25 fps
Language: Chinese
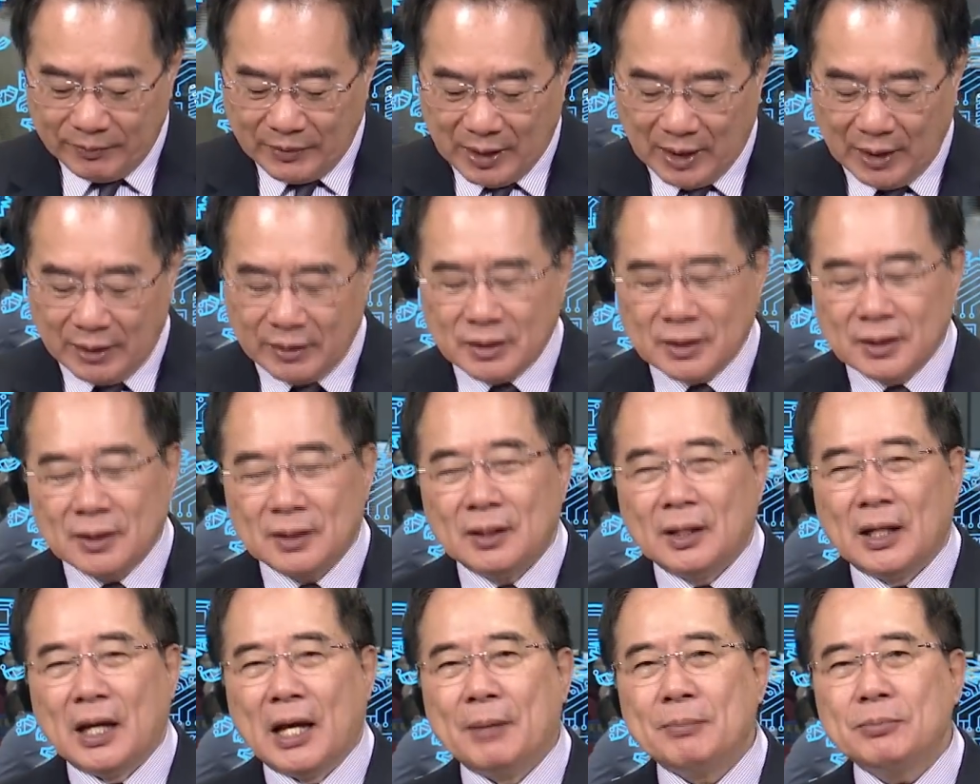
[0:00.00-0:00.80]

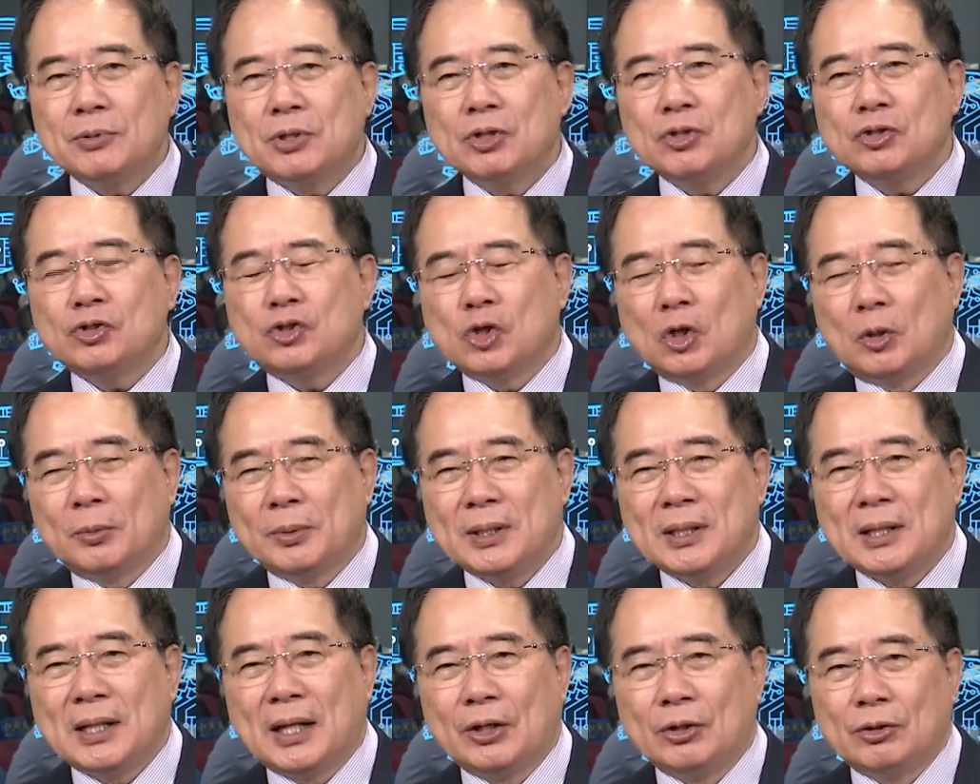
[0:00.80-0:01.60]

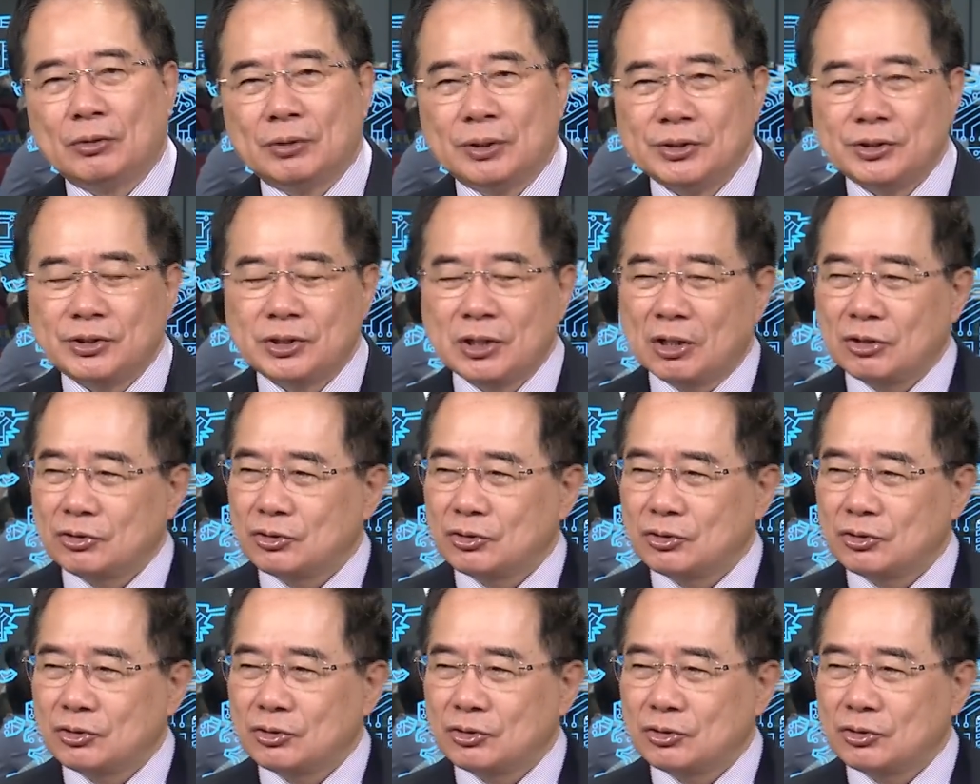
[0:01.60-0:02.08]
啊，MQ9B 的有人叫